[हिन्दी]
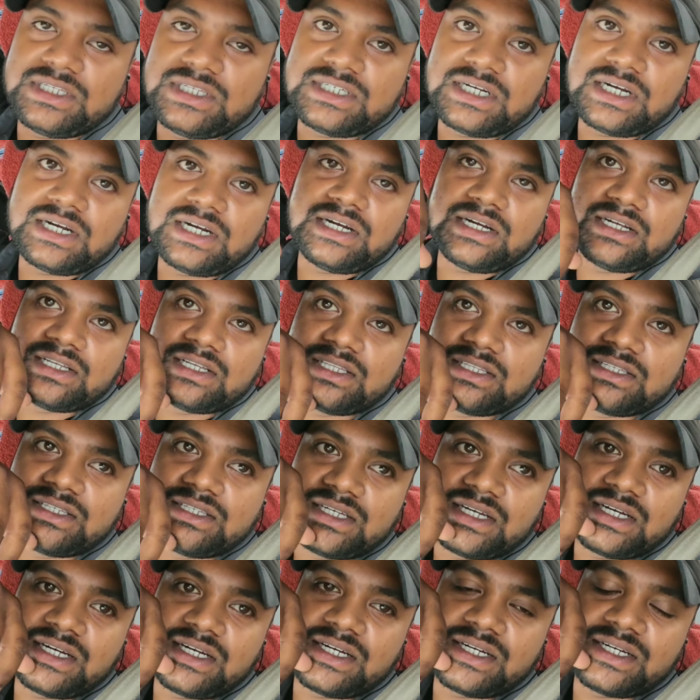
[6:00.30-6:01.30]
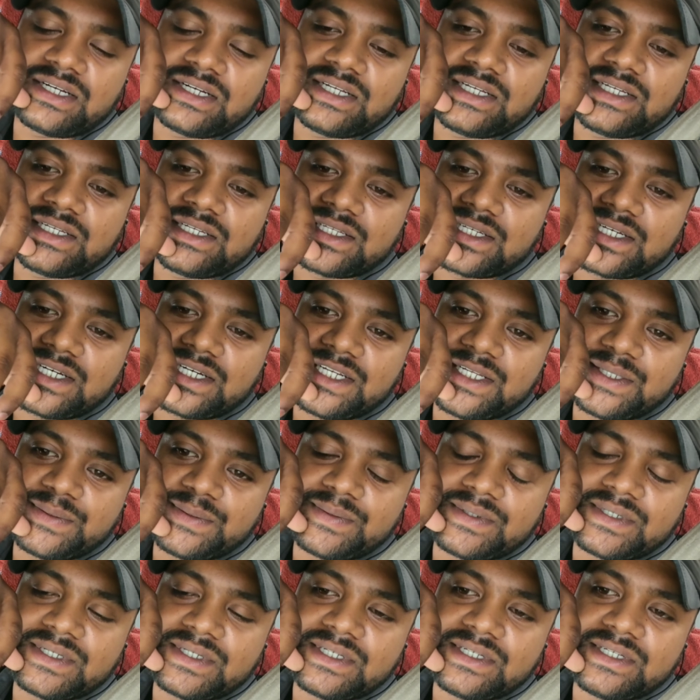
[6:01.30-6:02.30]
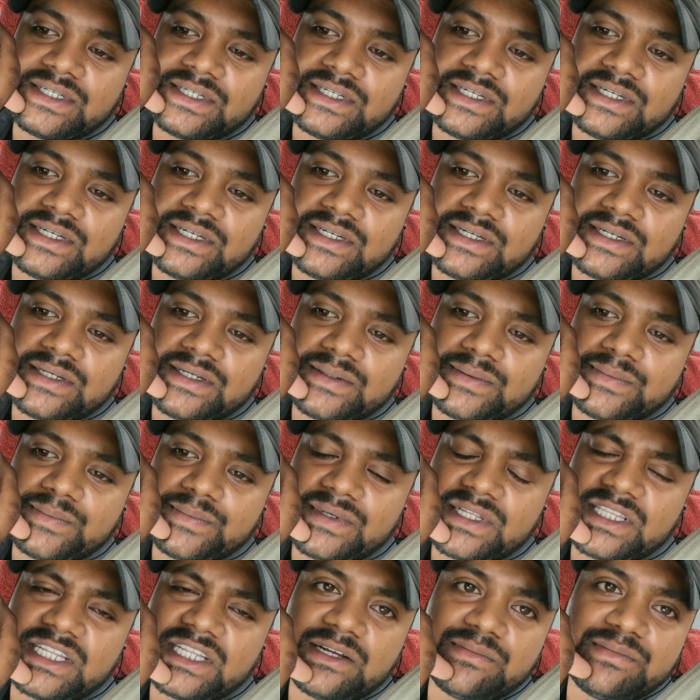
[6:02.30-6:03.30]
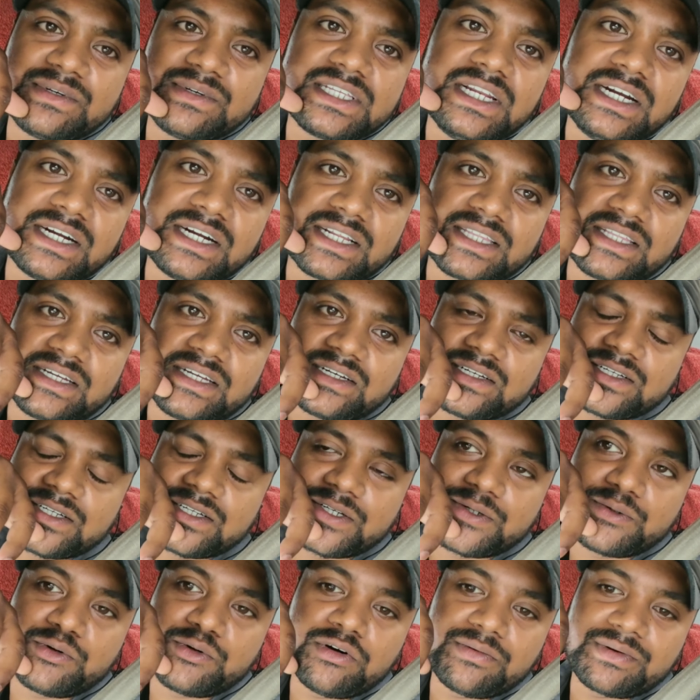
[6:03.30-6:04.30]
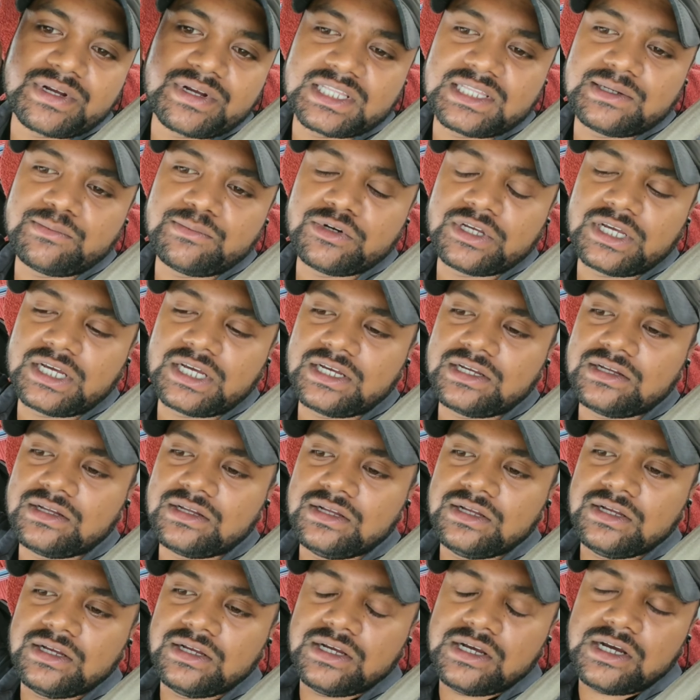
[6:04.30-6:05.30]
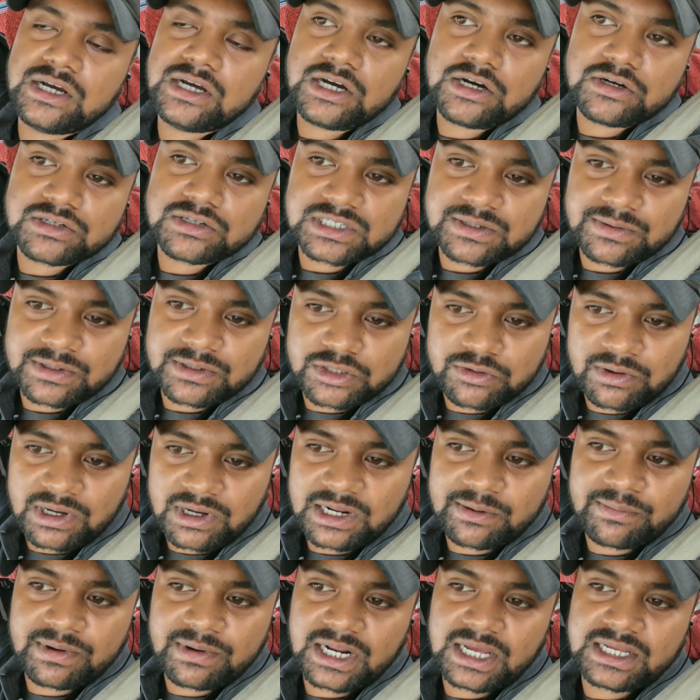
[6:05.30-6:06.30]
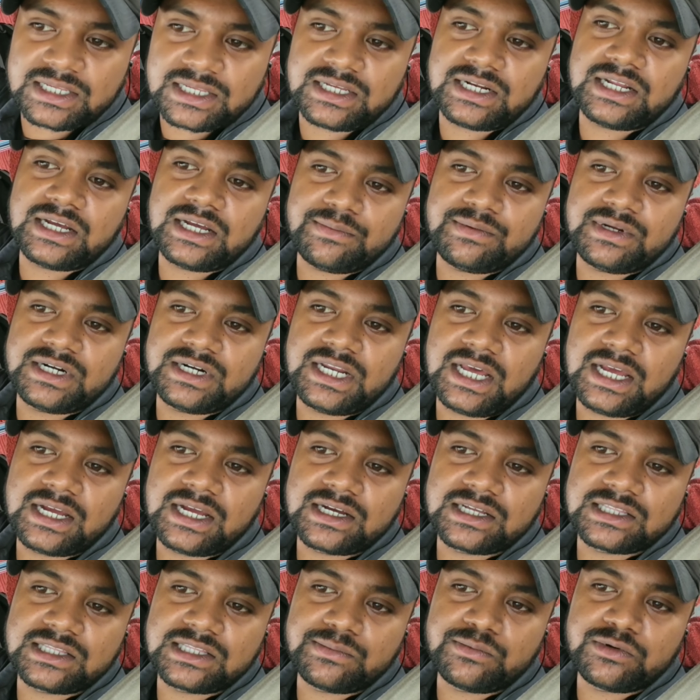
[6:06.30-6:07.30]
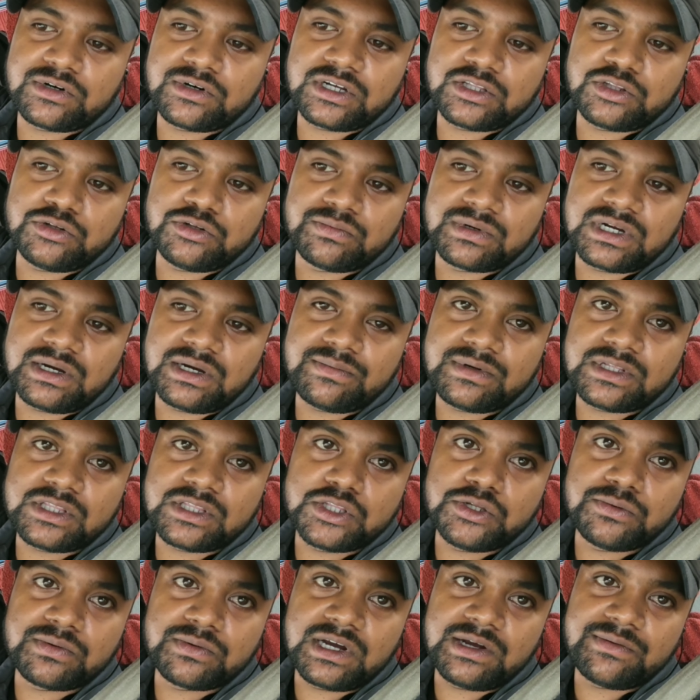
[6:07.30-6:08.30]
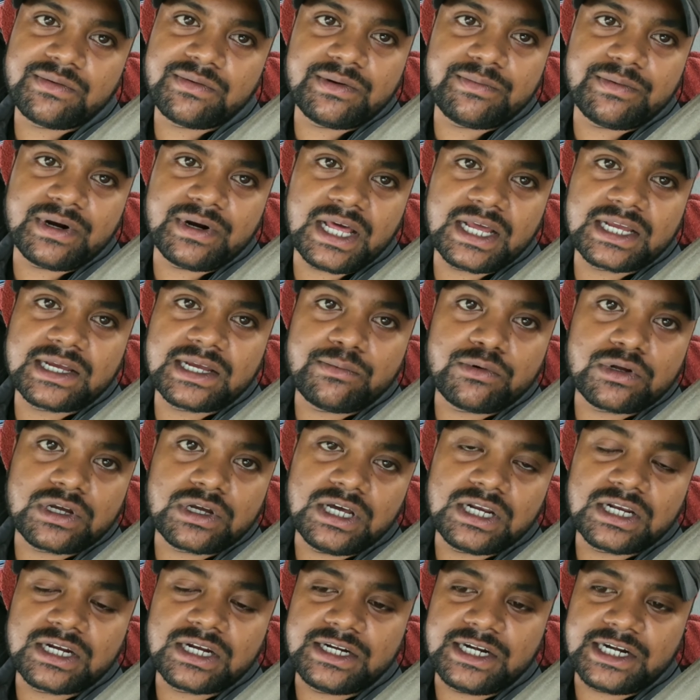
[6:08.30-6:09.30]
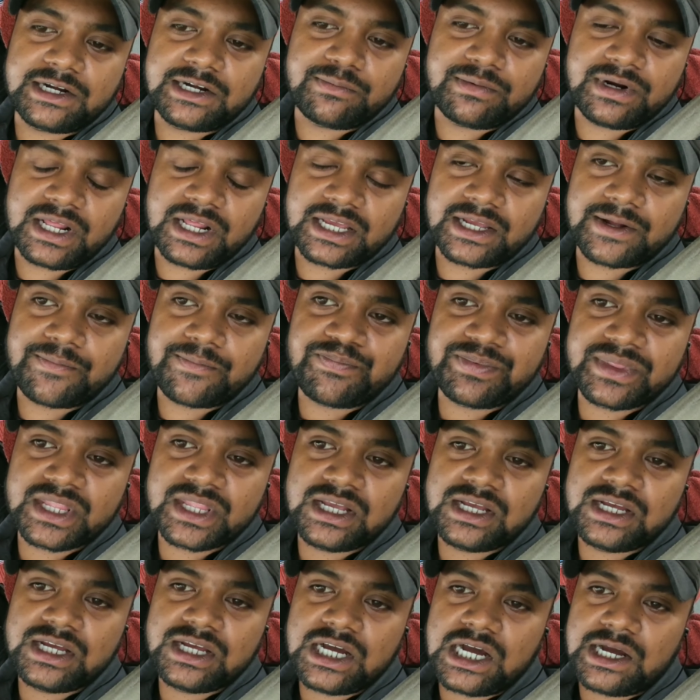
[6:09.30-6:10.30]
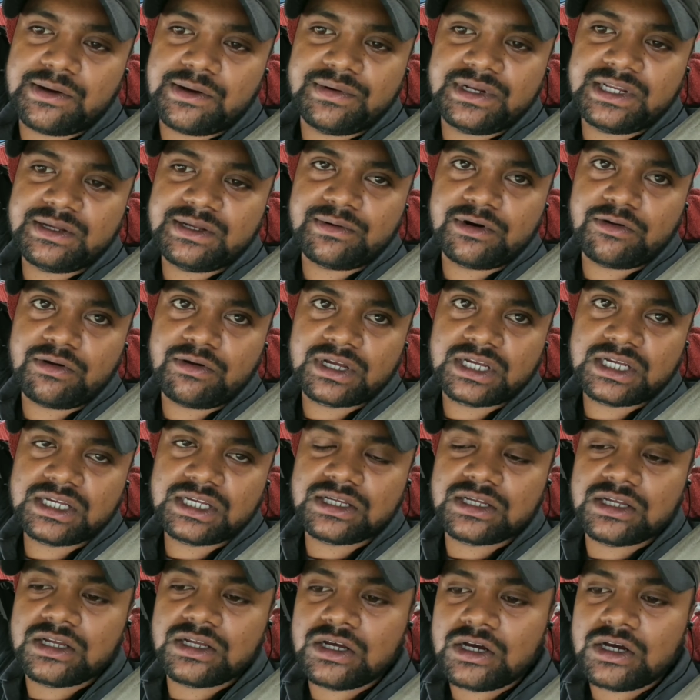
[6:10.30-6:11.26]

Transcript: तीन चार चार नहीं करीब पंद्रह बीस लीटर था वो अभी ख़त्म हो गया है और उसके बाद दोबारा भराया जा रहा है अभी डायरेक्ट ख़त्म होगा दुमका में दुमका में फिर भराएंगे हम लोग कल के डेट में भराएंगे अभी नहीं भरवाएंगे